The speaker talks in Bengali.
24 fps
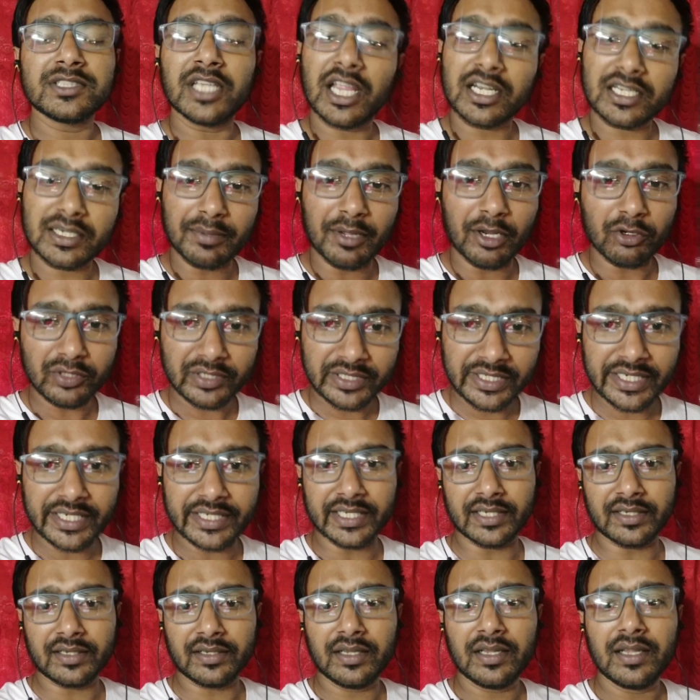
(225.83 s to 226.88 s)
সে একটা ভালো
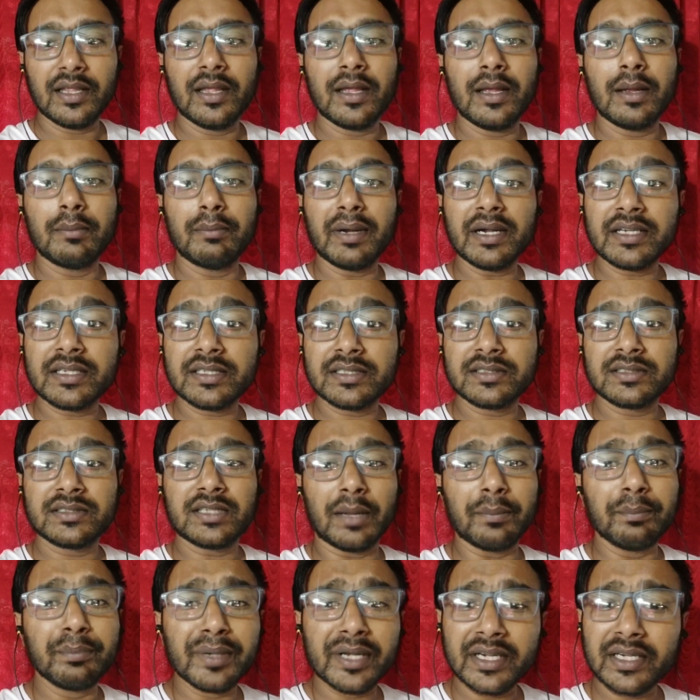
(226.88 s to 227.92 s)
ক্রিকেটার বাট
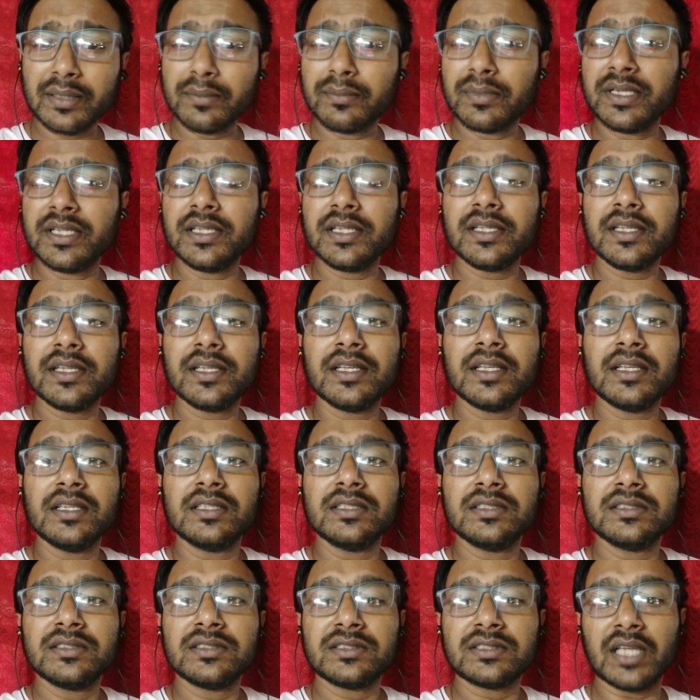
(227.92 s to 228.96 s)
কম্পারেটিভলি
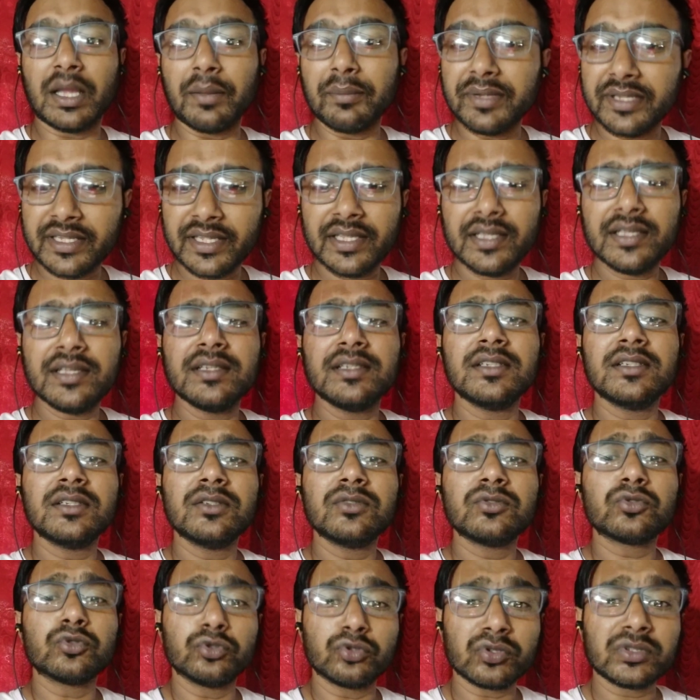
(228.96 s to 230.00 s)
স্বামীকে
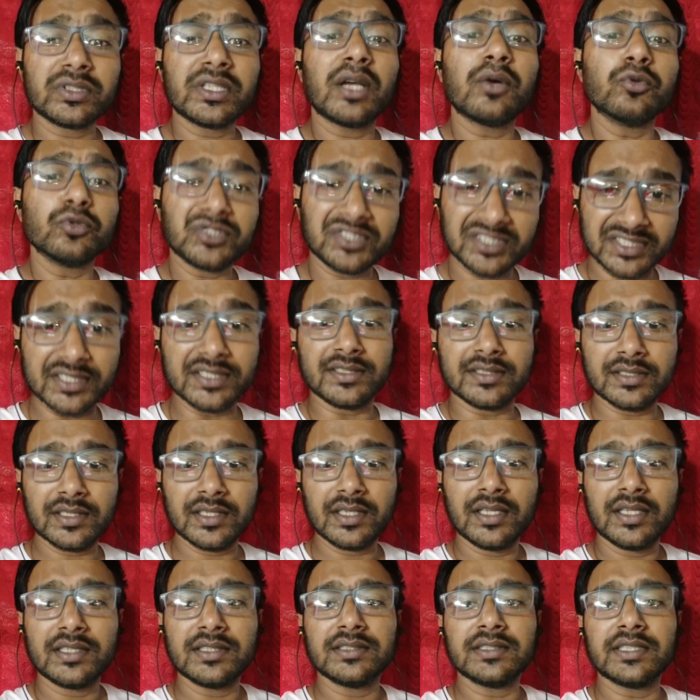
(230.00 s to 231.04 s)
সুযোগ দেওয়া উচিত
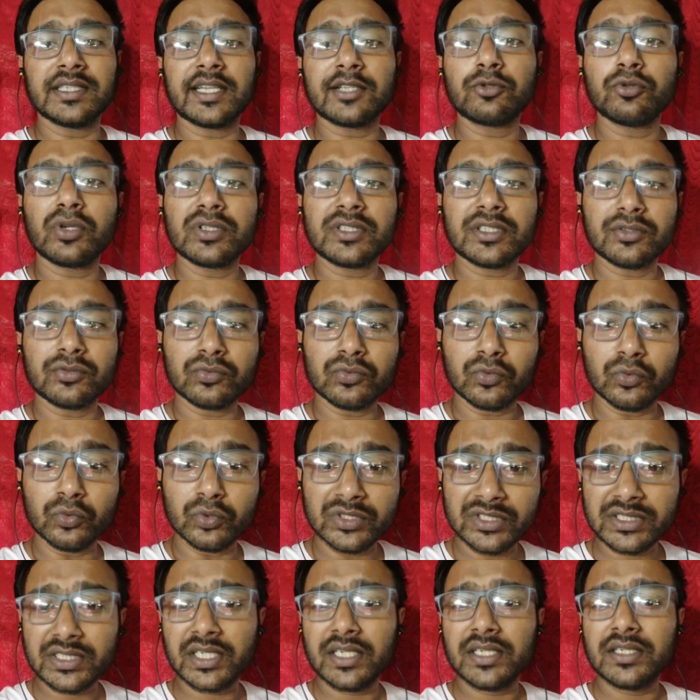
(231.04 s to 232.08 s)
যেটা দু হাজার
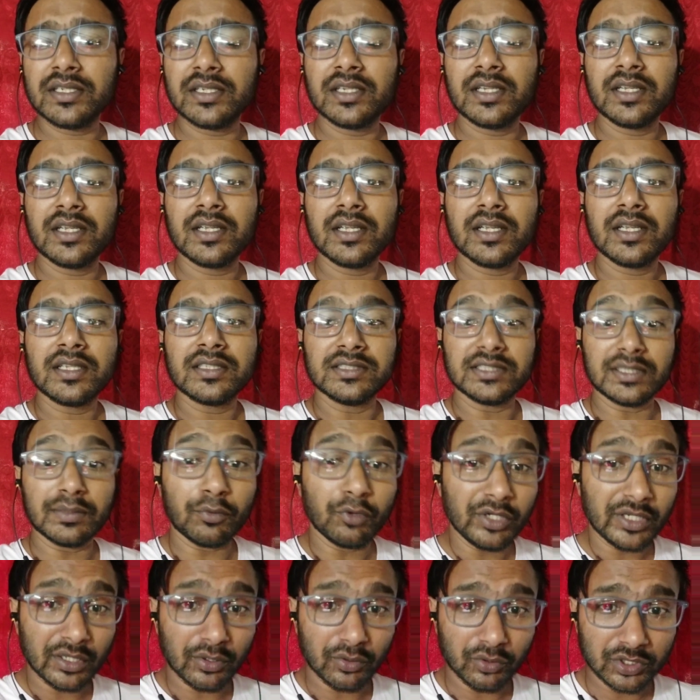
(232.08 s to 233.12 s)
উনিশে যে
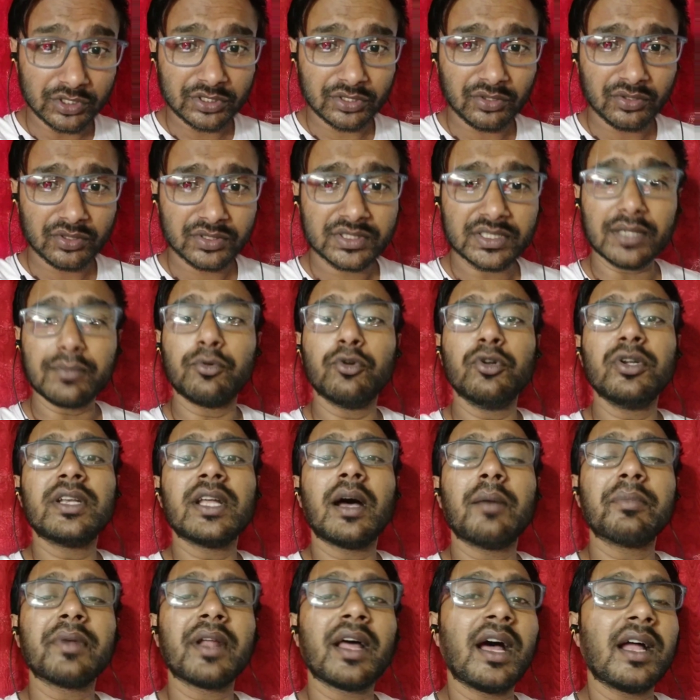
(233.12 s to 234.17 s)
ভুলটা হয়েছিল সেই
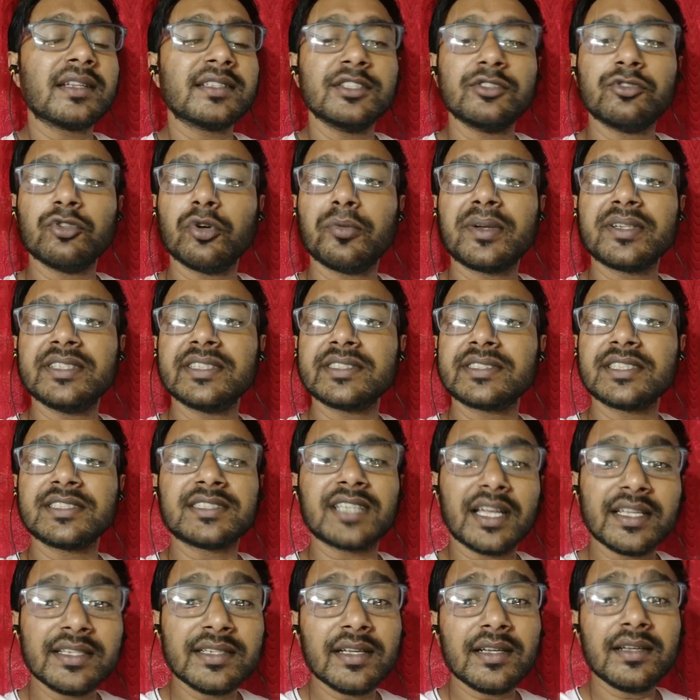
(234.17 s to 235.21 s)
ভুলটা আমরা আর দ্বিতীয়বার দেখতে
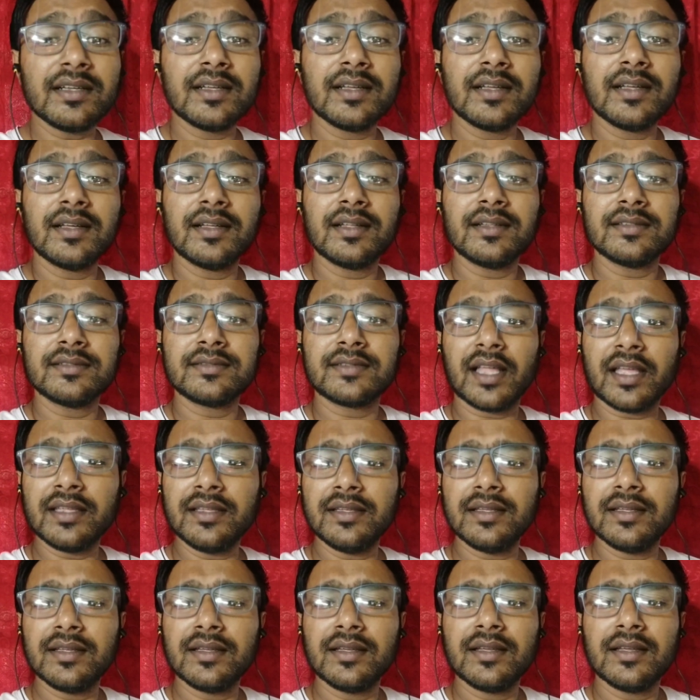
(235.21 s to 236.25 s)
চাই না
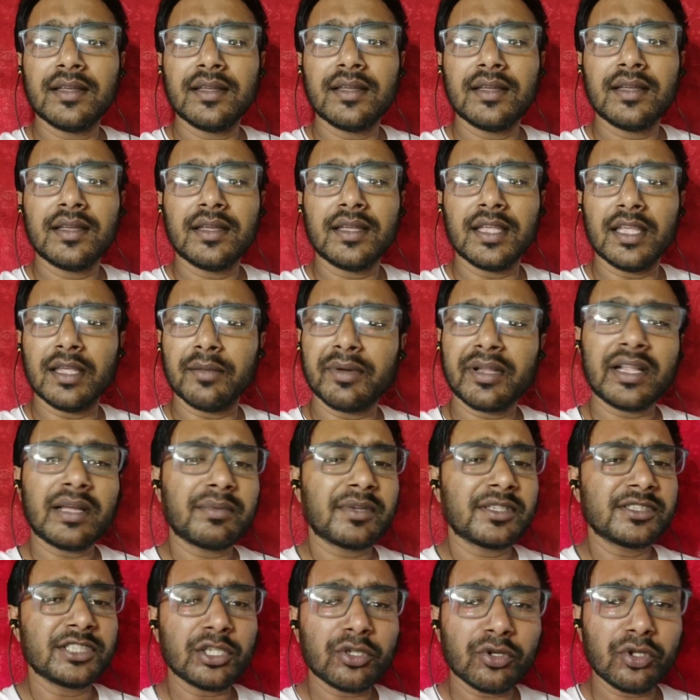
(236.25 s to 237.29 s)
তাই এবারে
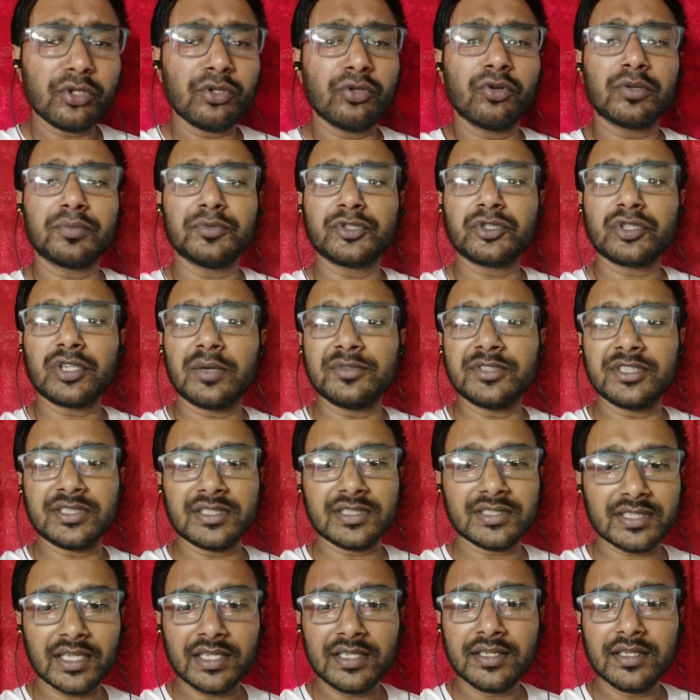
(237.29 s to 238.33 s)
আমরা যে করেই হোক বিশ্বকাপ
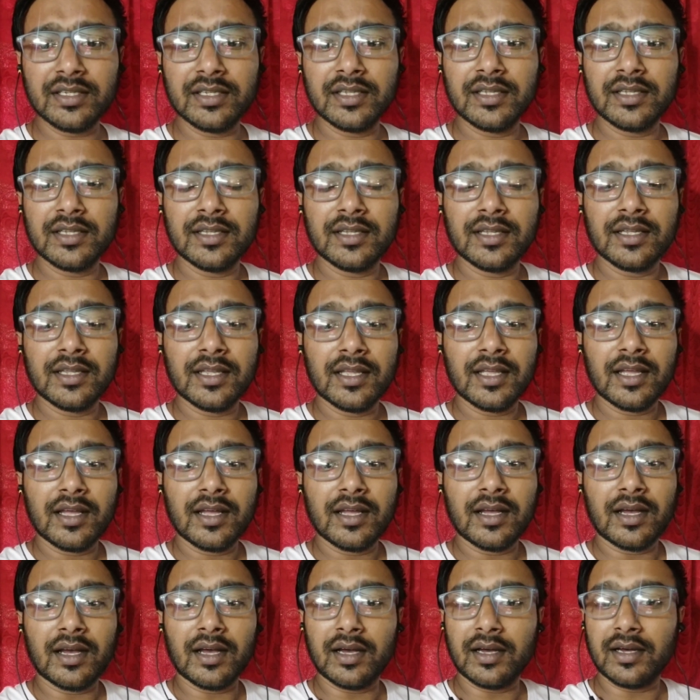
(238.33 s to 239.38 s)
জিতে চাই
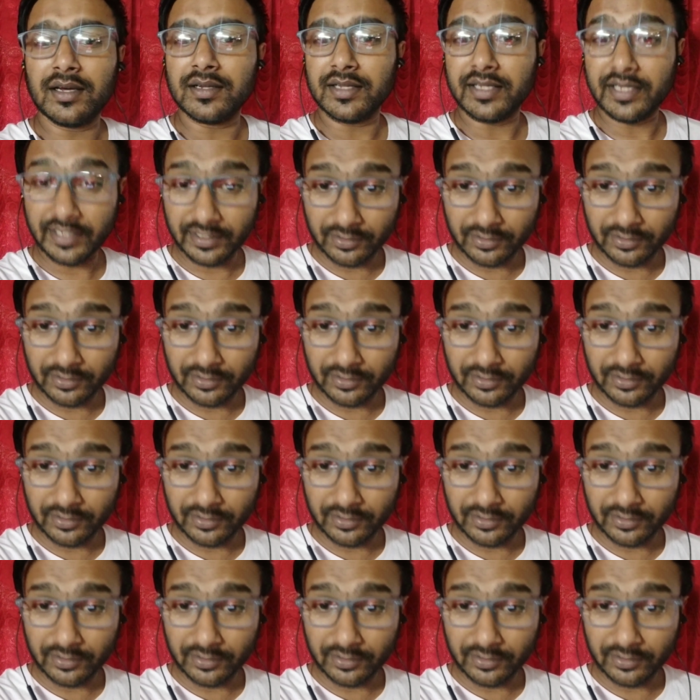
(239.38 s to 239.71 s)
আর